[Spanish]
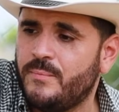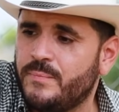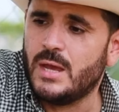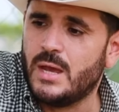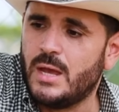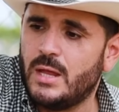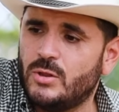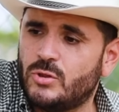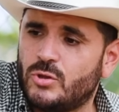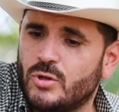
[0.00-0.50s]

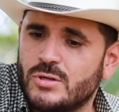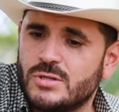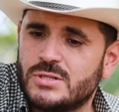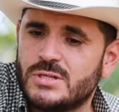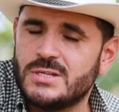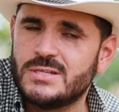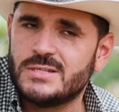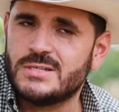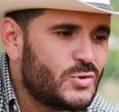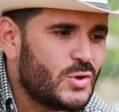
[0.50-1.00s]

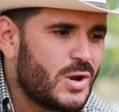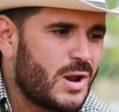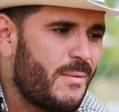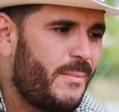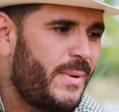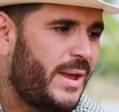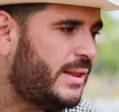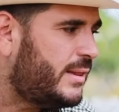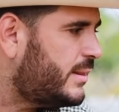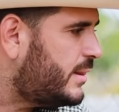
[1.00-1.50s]
Entonces
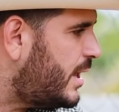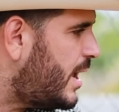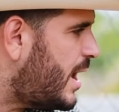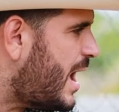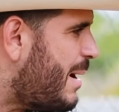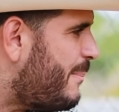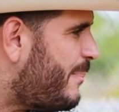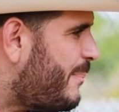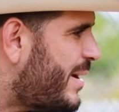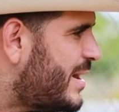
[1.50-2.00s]
solamente
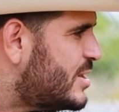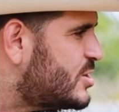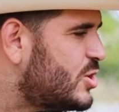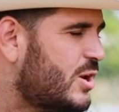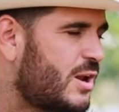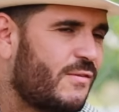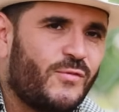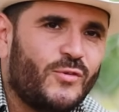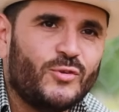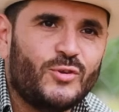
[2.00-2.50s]
apareció en
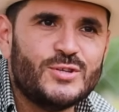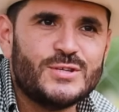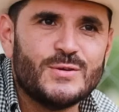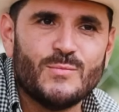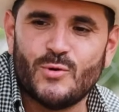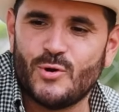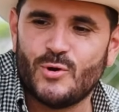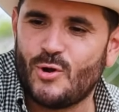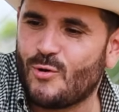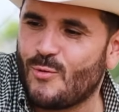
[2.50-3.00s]
la foto y se
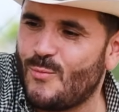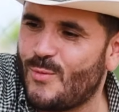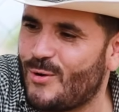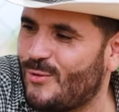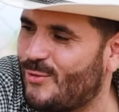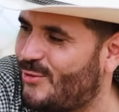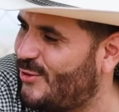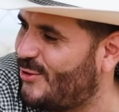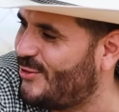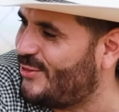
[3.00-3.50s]
murió como a los
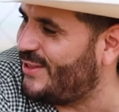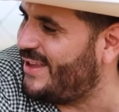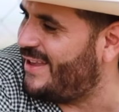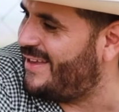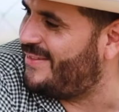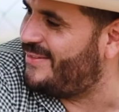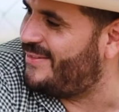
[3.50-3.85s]
dos días,